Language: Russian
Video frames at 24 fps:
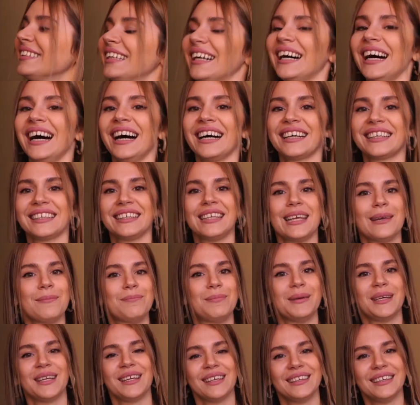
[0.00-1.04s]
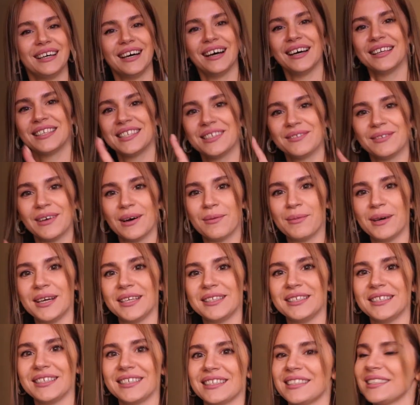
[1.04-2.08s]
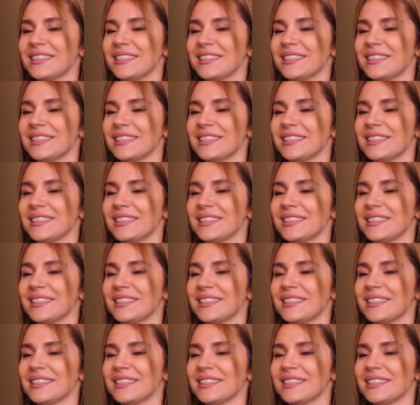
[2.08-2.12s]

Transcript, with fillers: Ах, не передать вам этих